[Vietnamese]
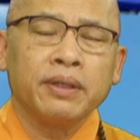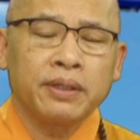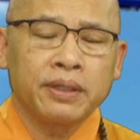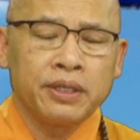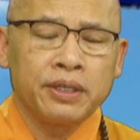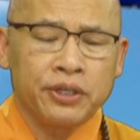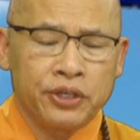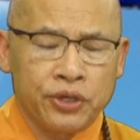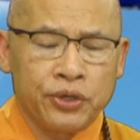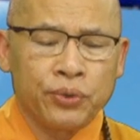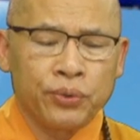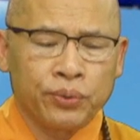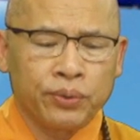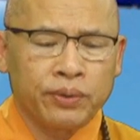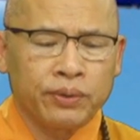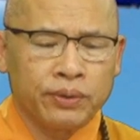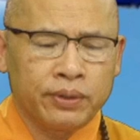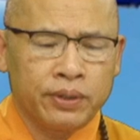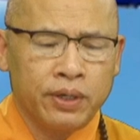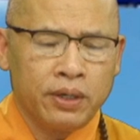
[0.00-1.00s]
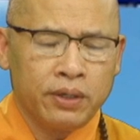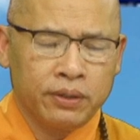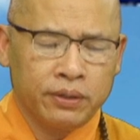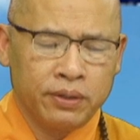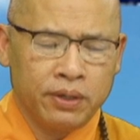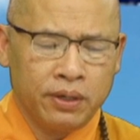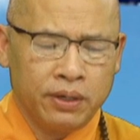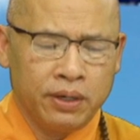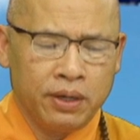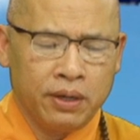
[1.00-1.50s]
rồi gì nữa
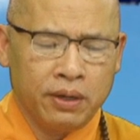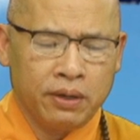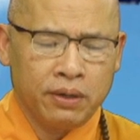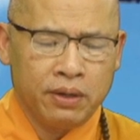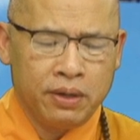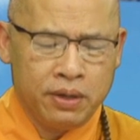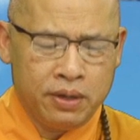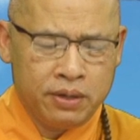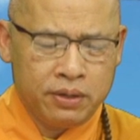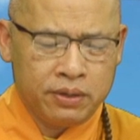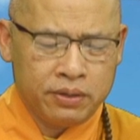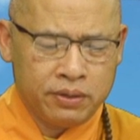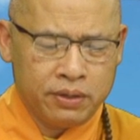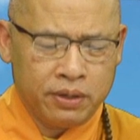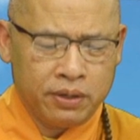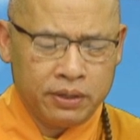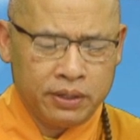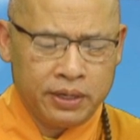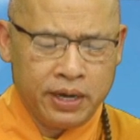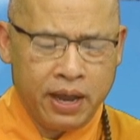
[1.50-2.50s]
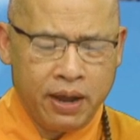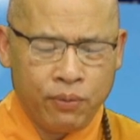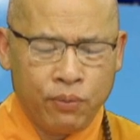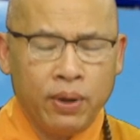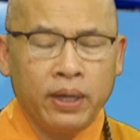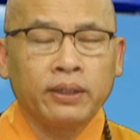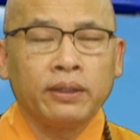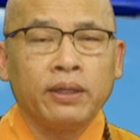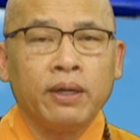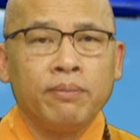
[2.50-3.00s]
ái
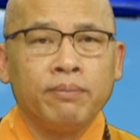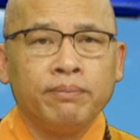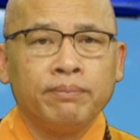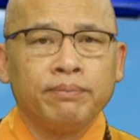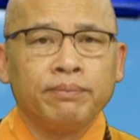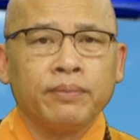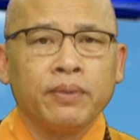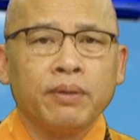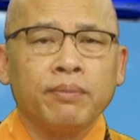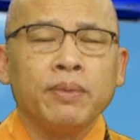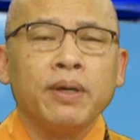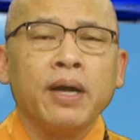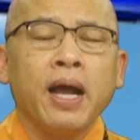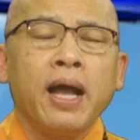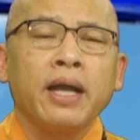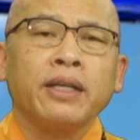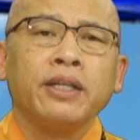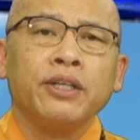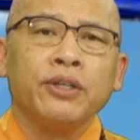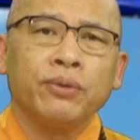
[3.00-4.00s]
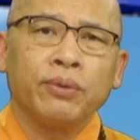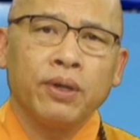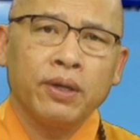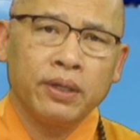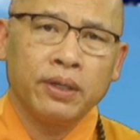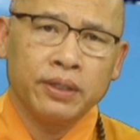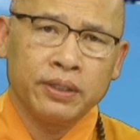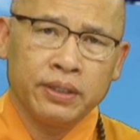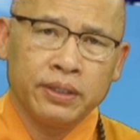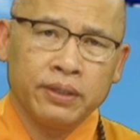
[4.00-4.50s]
thủ
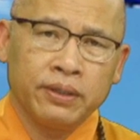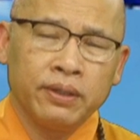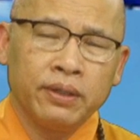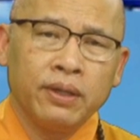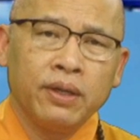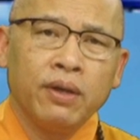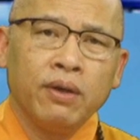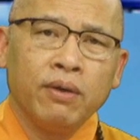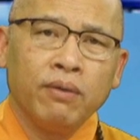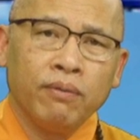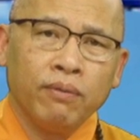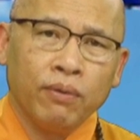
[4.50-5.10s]
hữu sanh